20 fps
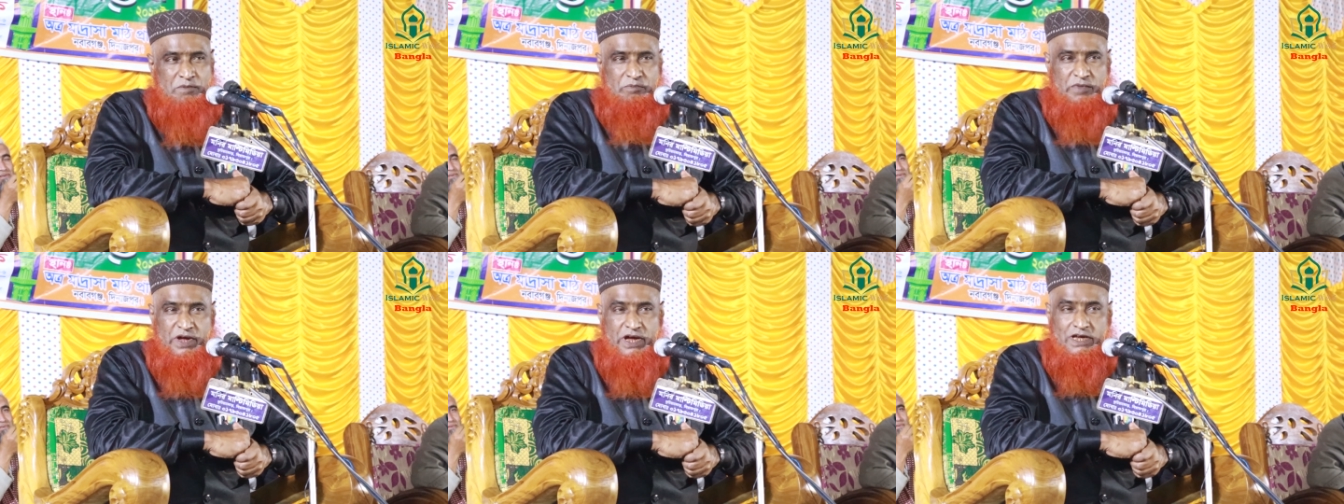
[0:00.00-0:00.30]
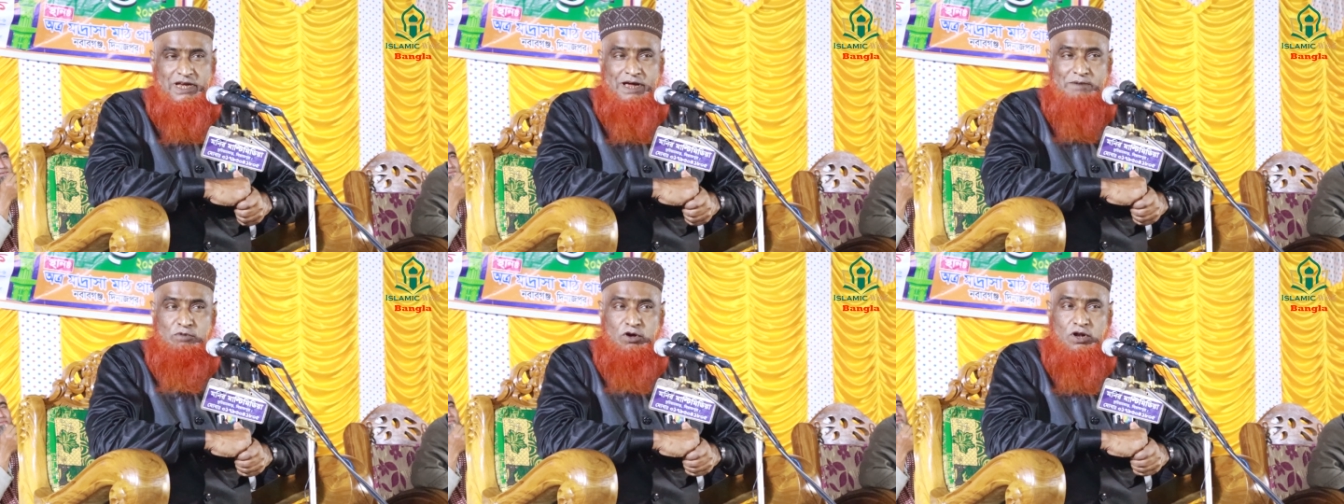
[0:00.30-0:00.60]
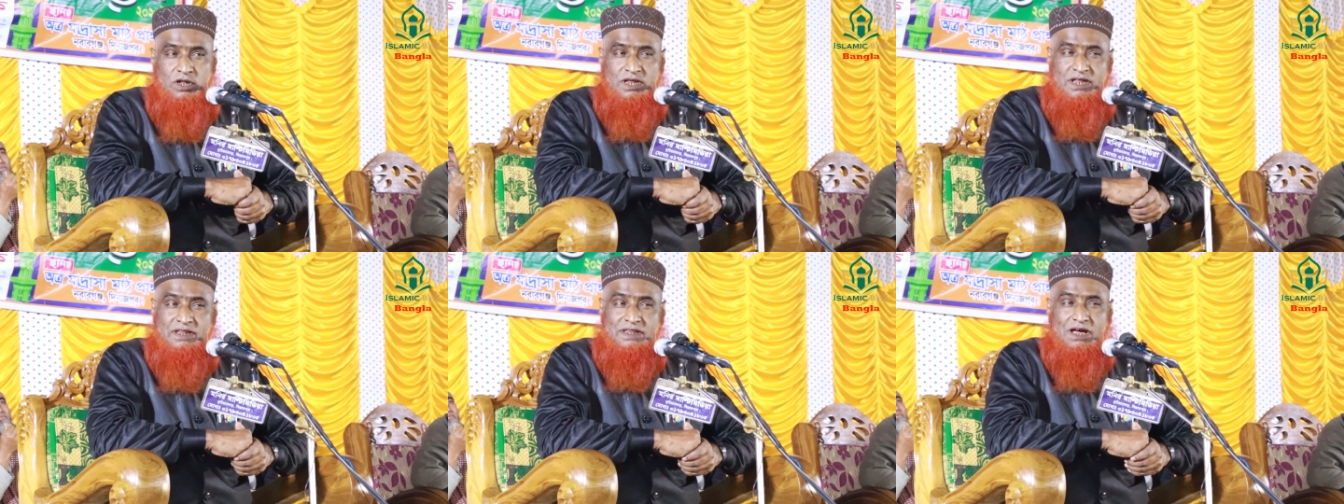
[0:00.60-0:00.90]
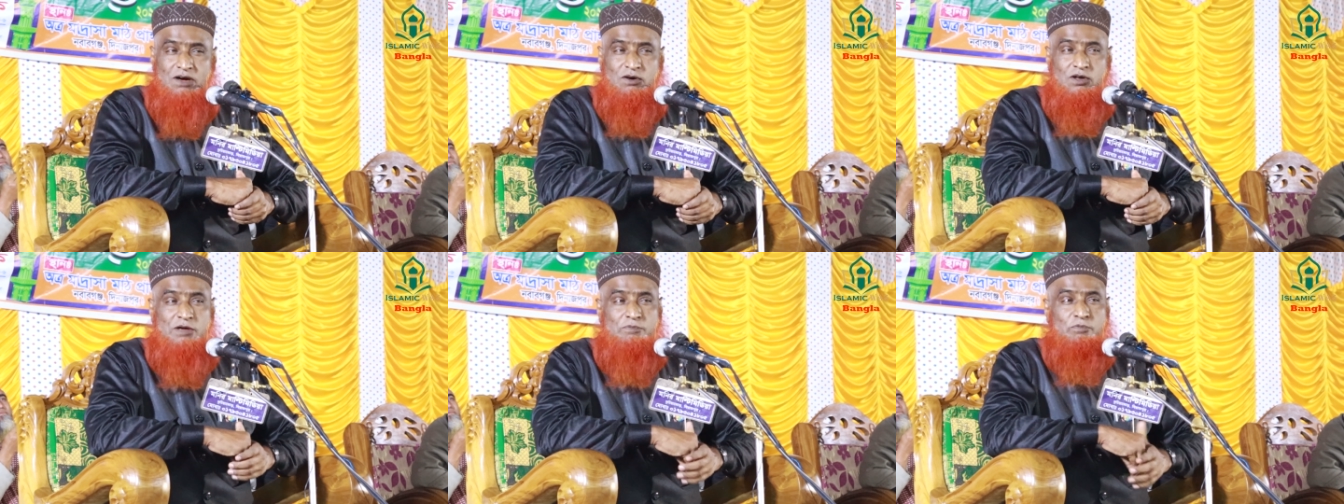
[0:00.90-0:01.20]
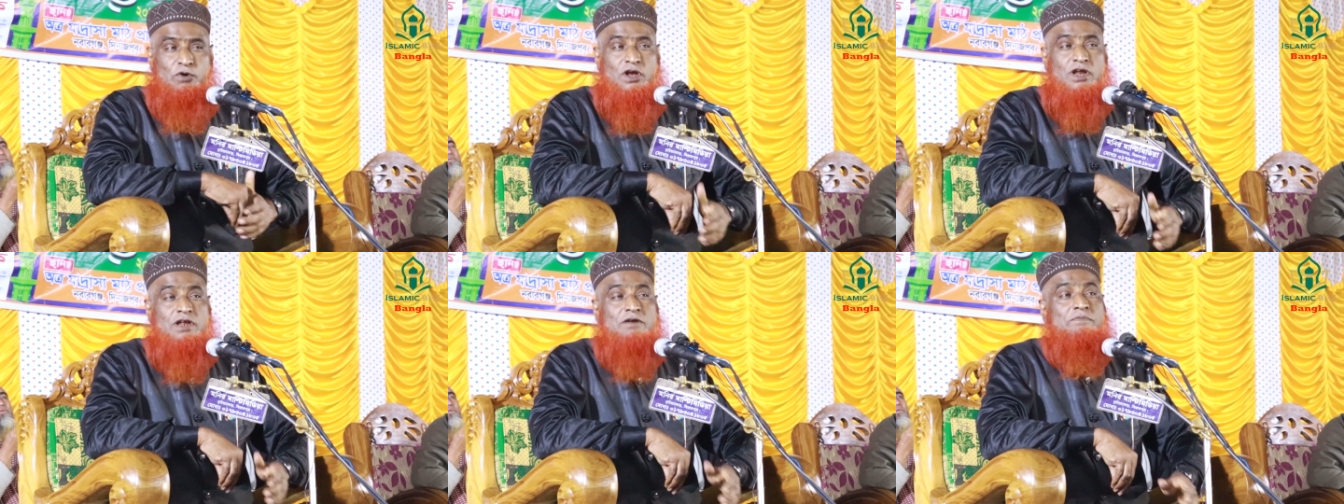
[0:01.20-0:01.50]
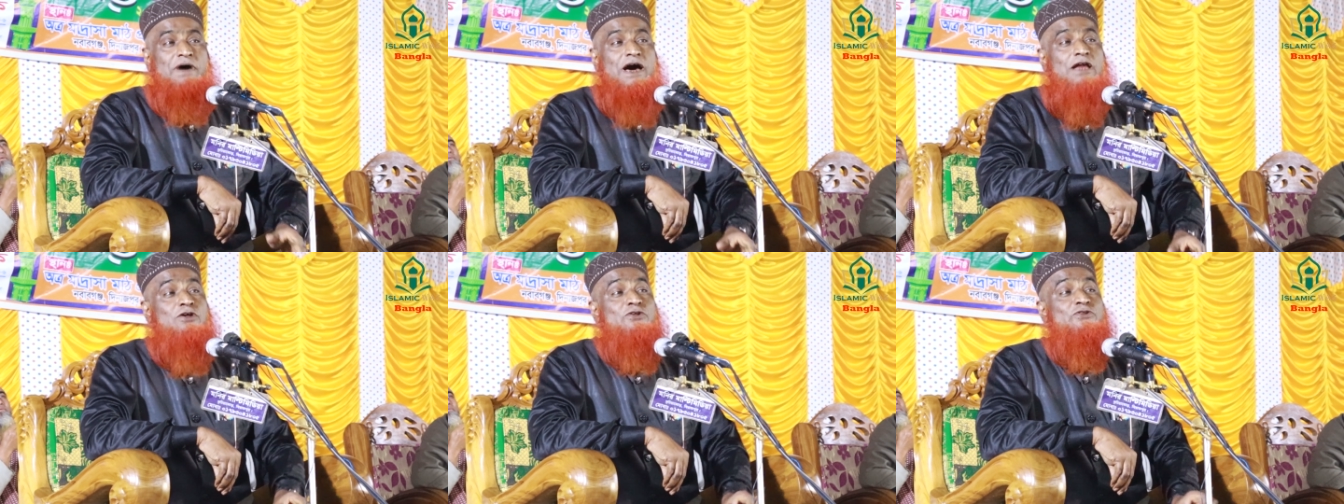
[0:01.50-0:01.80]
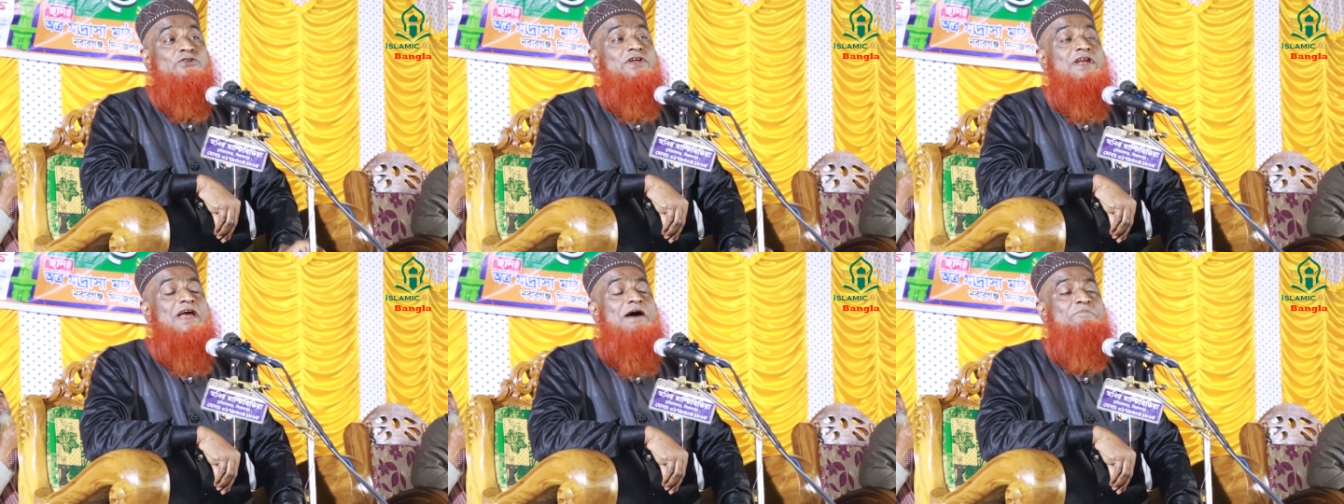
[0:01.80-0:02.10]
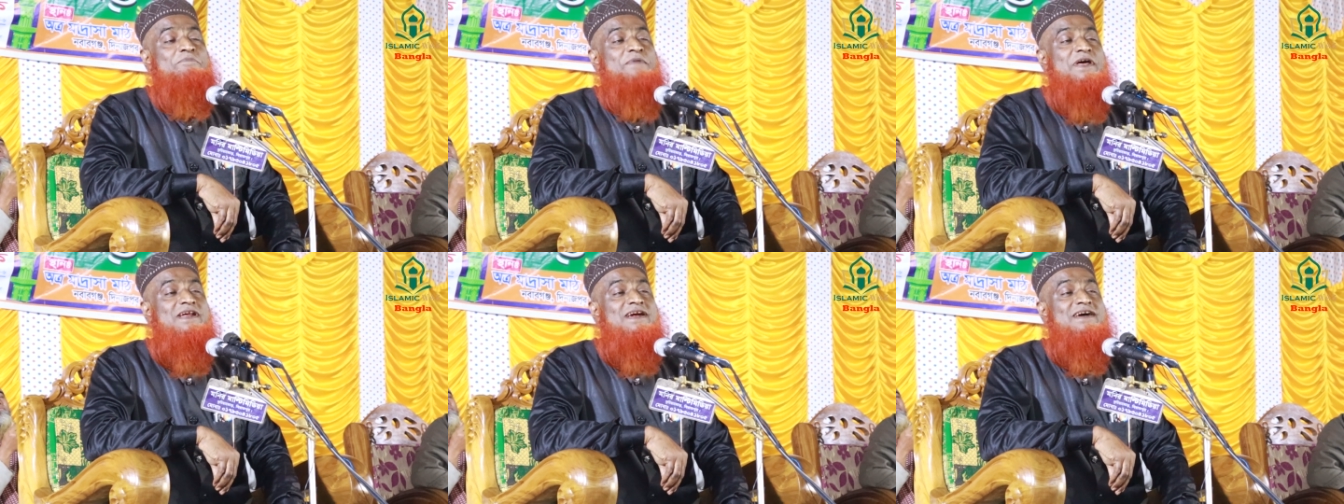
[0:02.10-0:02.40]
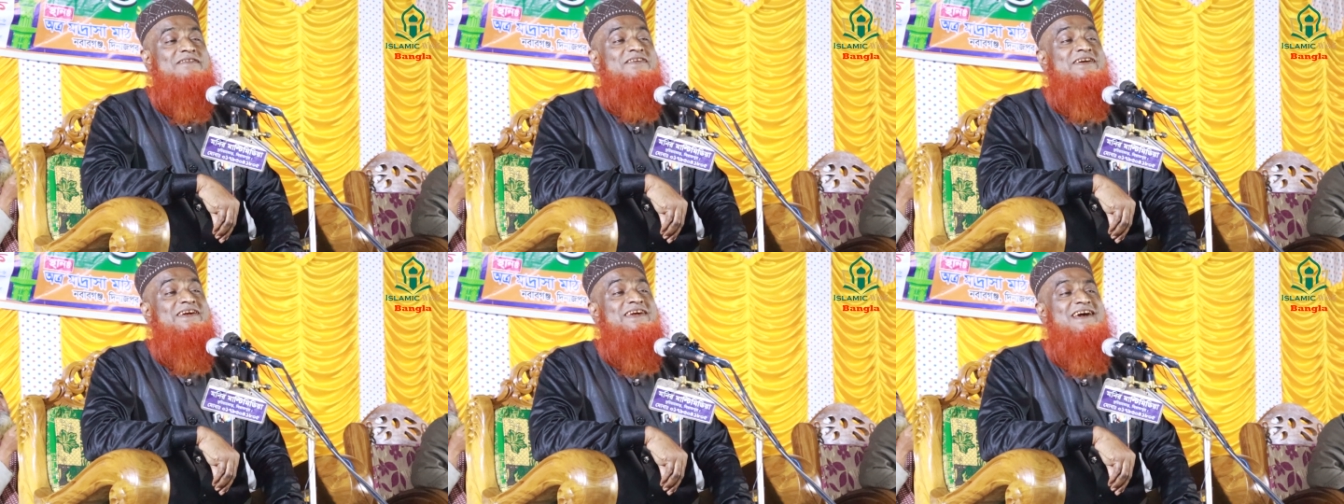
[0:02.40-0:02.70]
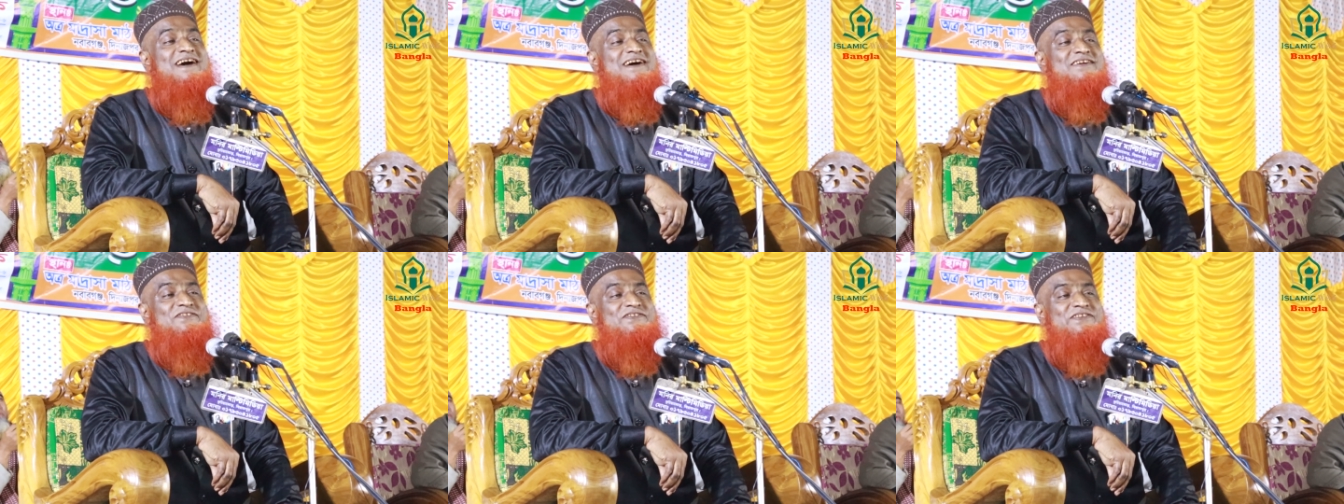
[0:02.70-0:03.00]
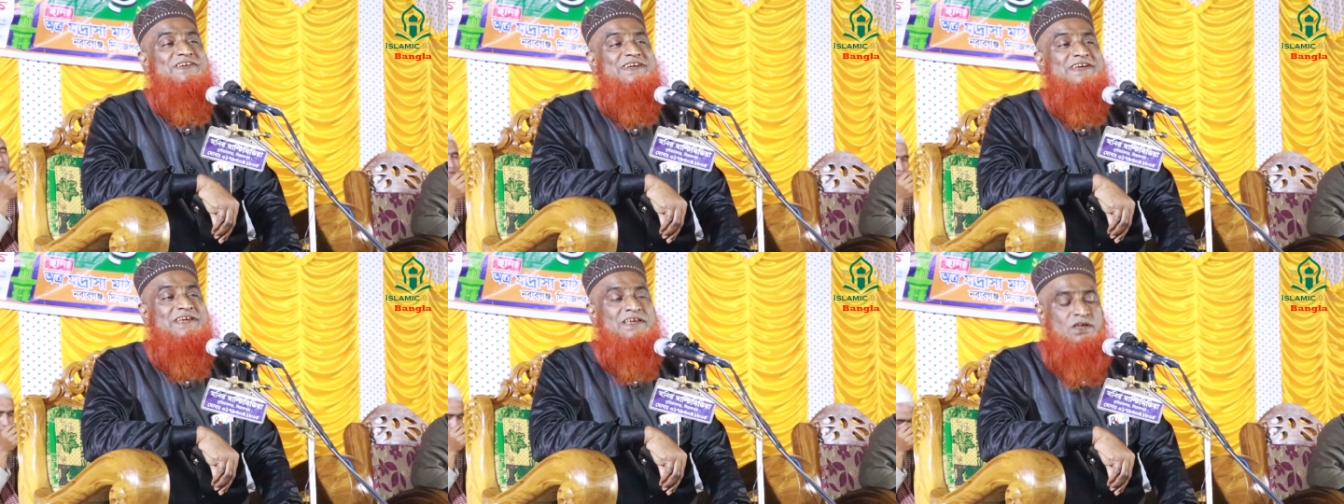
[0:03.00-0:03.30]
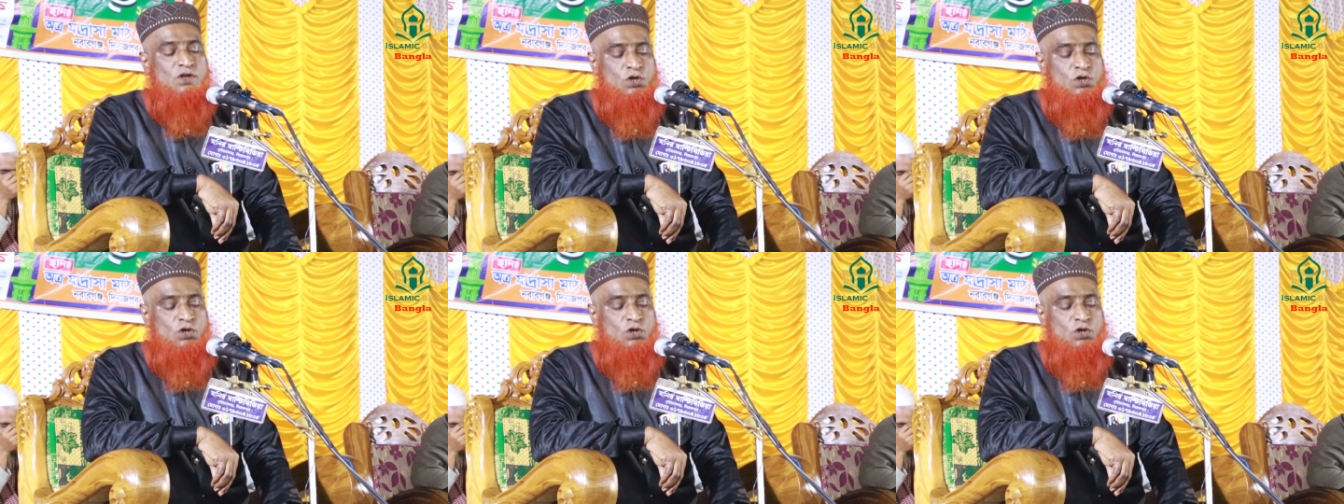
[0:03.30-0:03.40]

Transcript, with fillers: মেয়েটা বলতে তাহলে বলেন ভালো ছেলে আপনার কাছে কে আছে